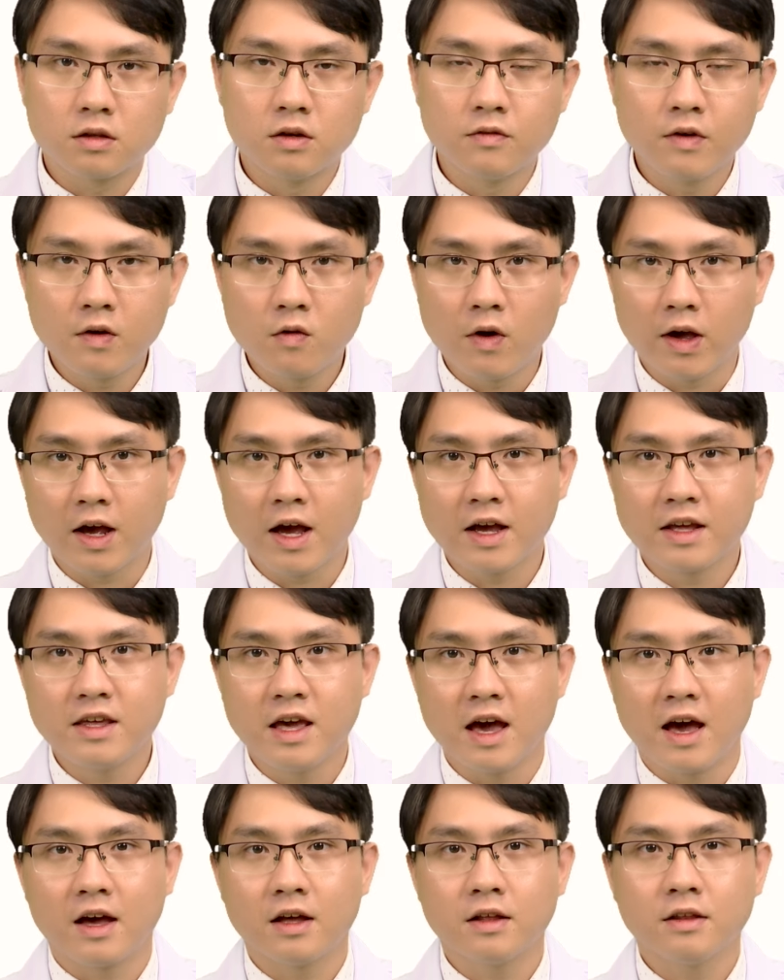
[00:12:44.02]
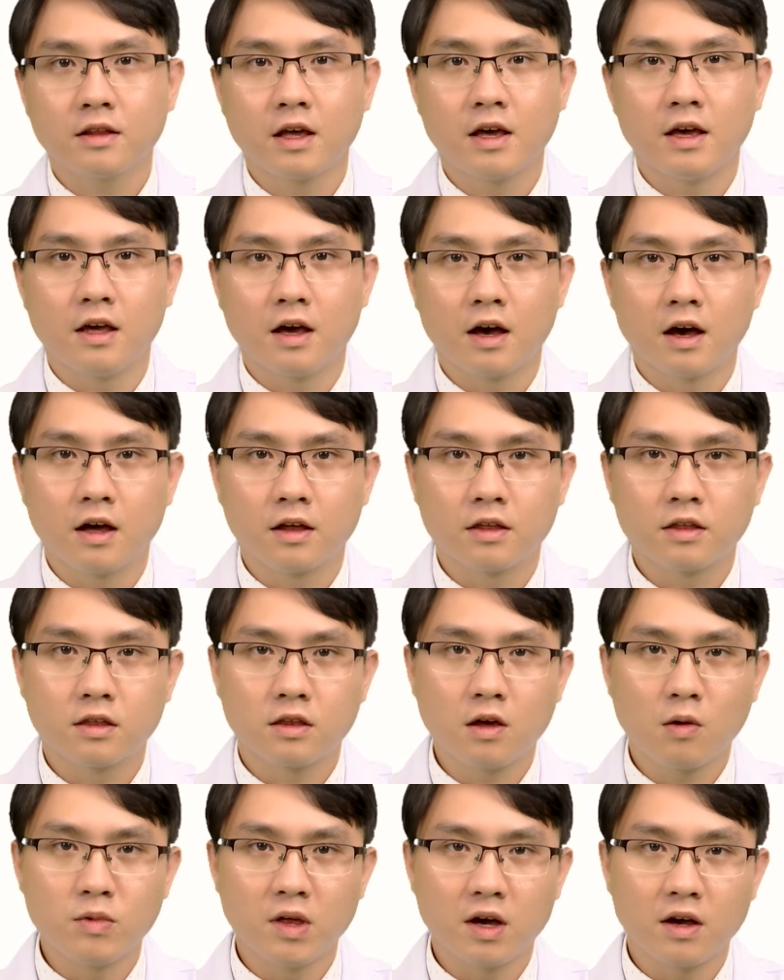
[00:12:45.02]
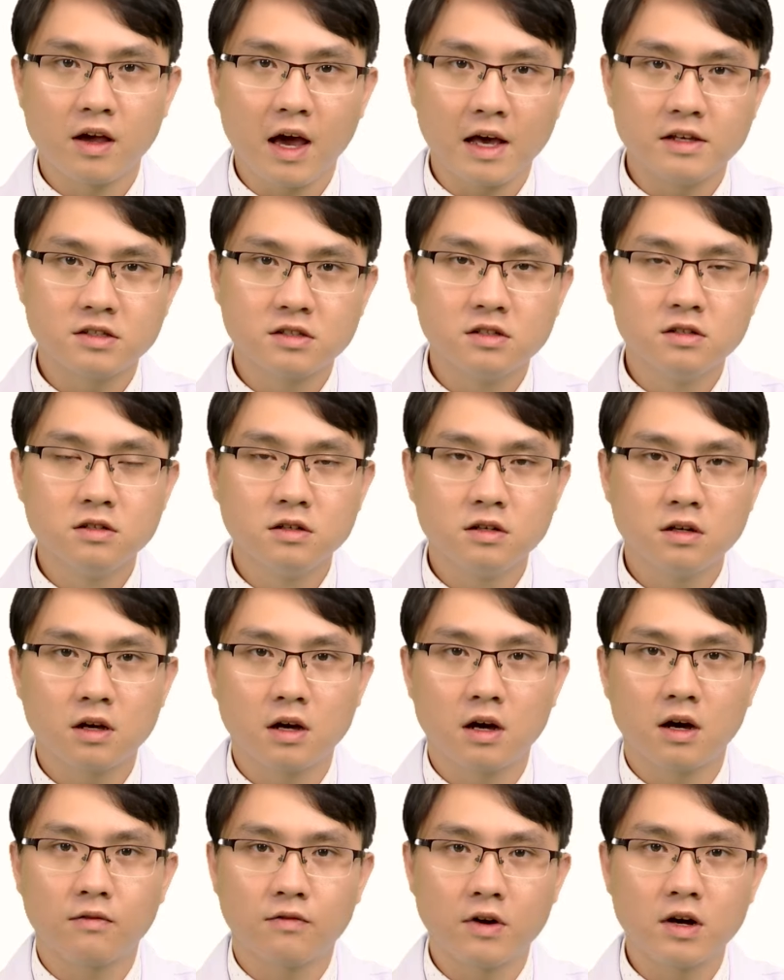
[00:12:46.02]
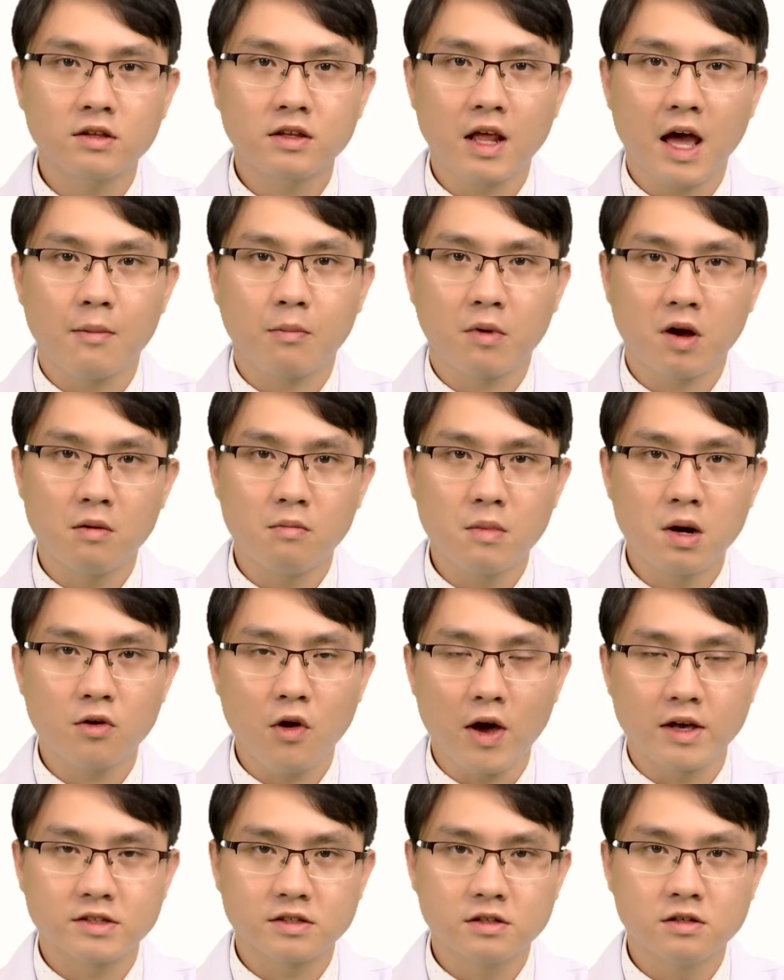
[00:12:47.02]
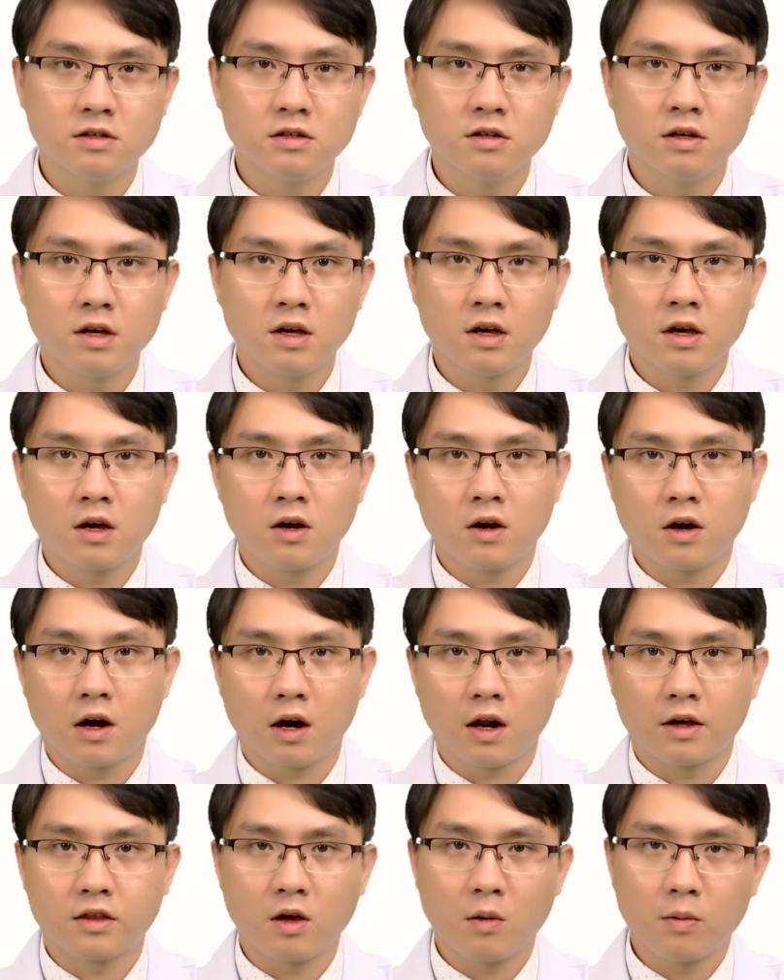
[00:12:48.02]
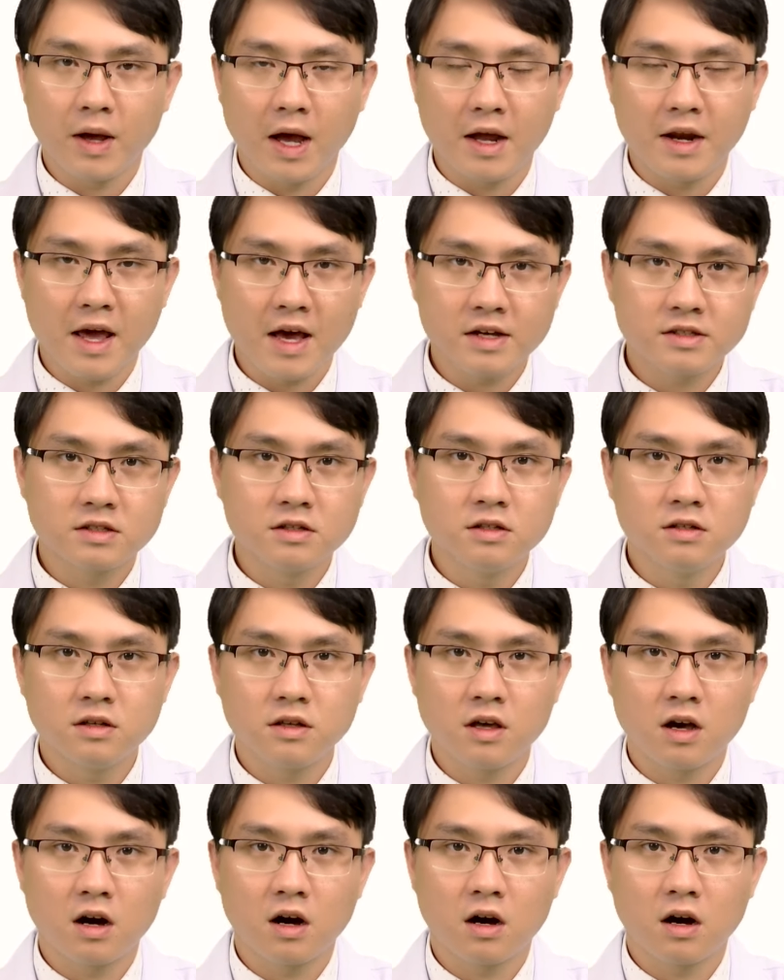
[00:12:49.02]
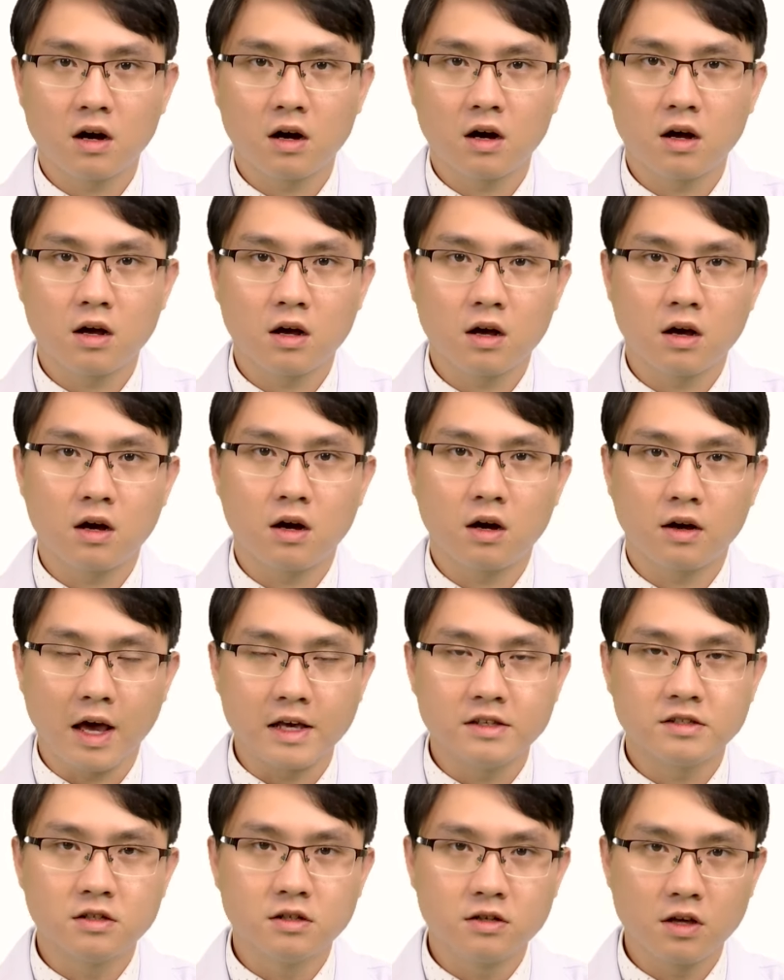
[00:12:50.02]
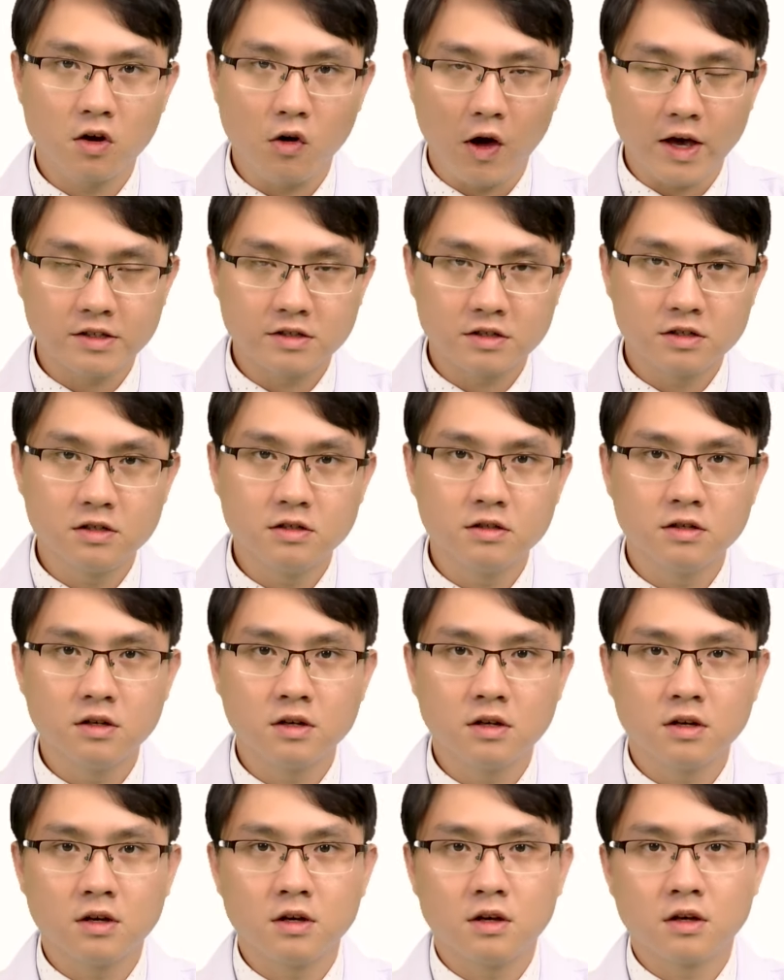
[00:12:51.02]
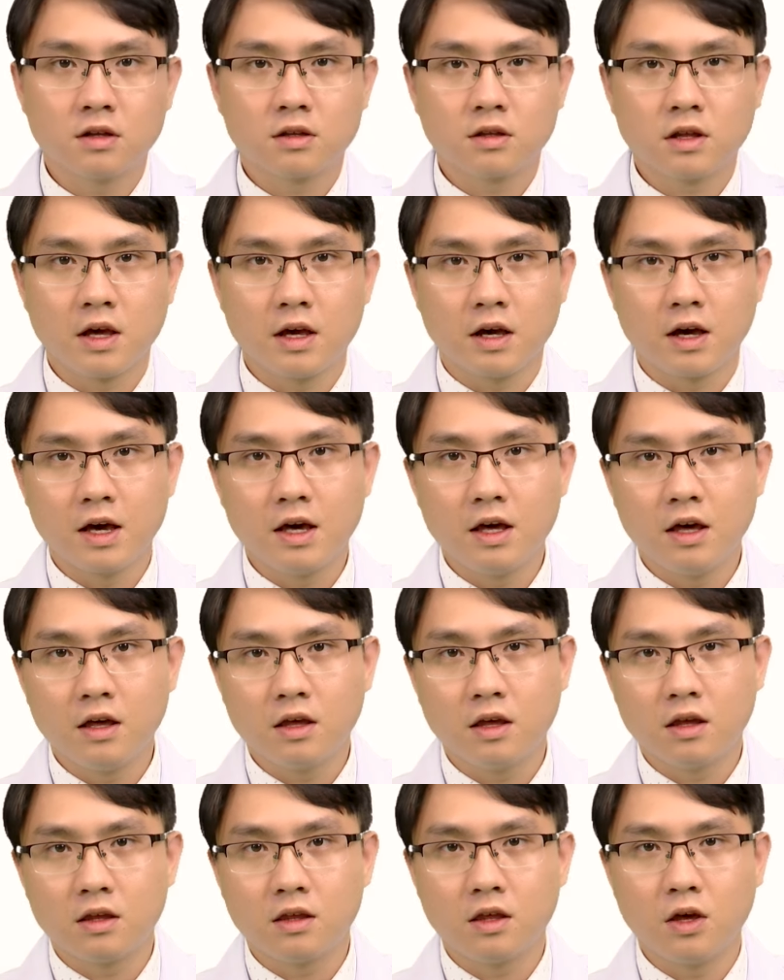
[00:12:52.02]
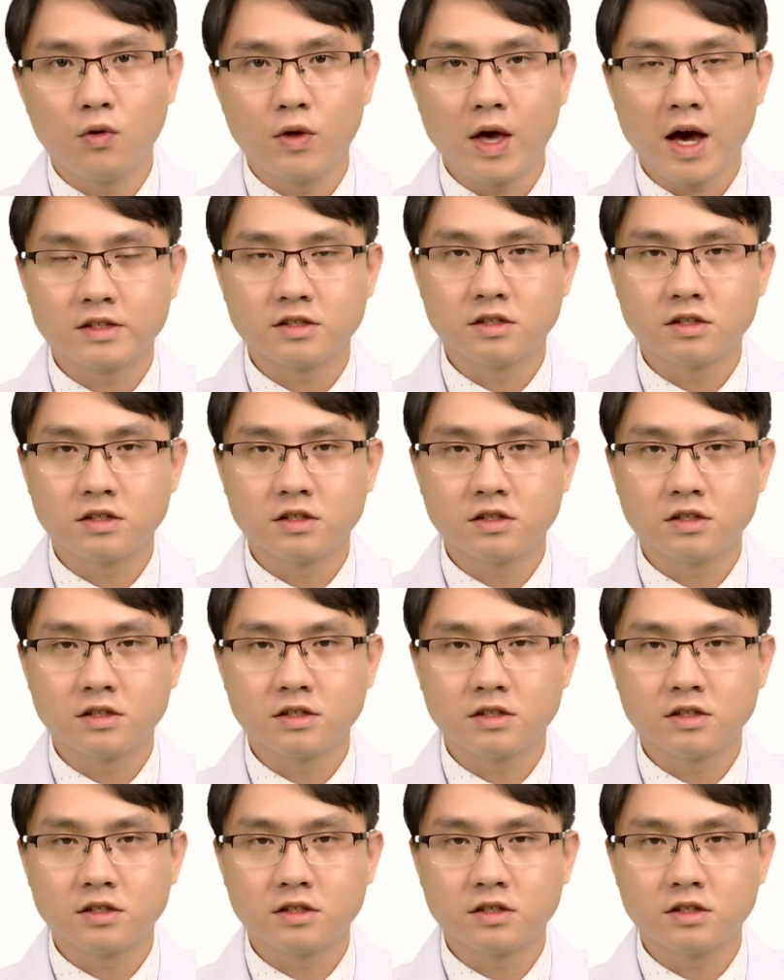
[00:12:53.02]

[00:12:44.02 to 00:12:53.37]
Thưa quý vị khán giả, thì trong những gãy xương phức tạp có mức đoạn xương hoặc là trong gãy nát xương do gãy xương do loãng xương, thì khi chiều dài